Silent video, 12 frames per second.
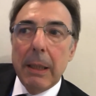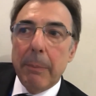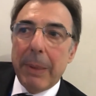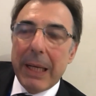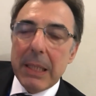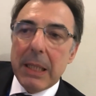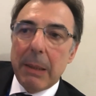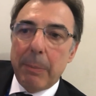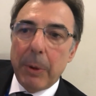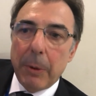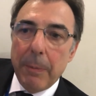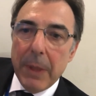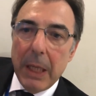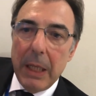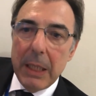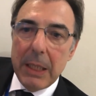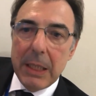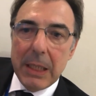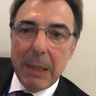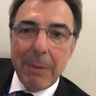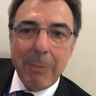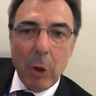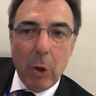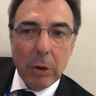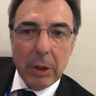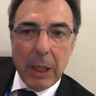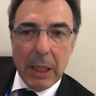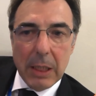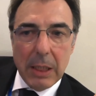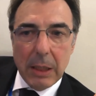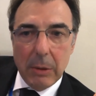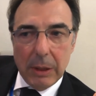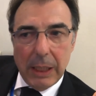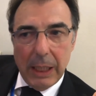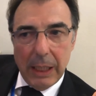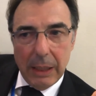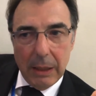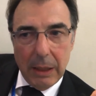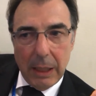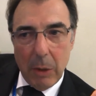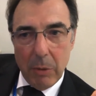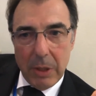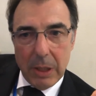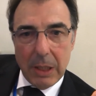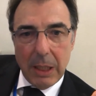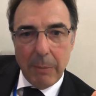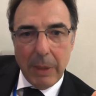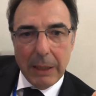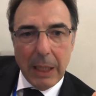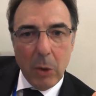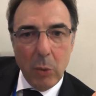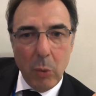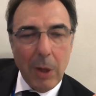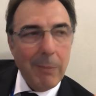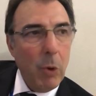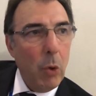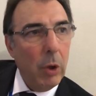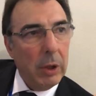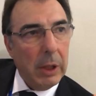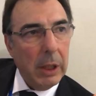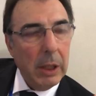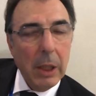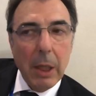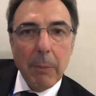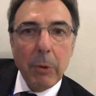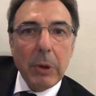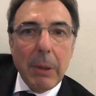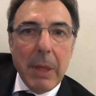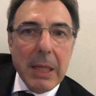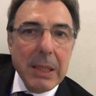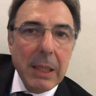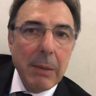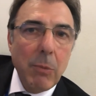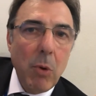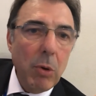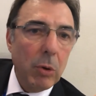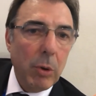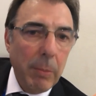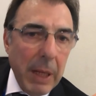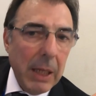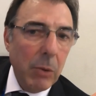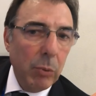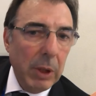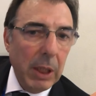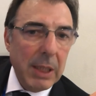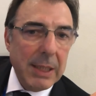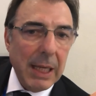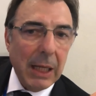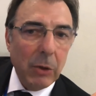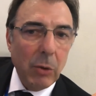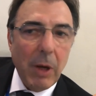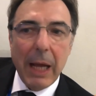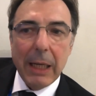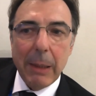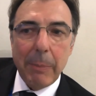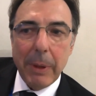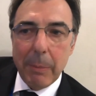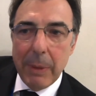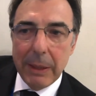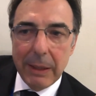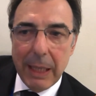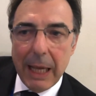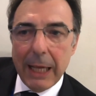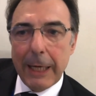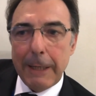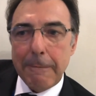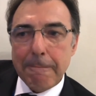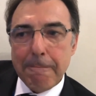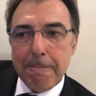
Per esempio, il sistema broadcast, che è un sistema da uno a molti, potrebbe essere molto bene utilizzato anche per mandare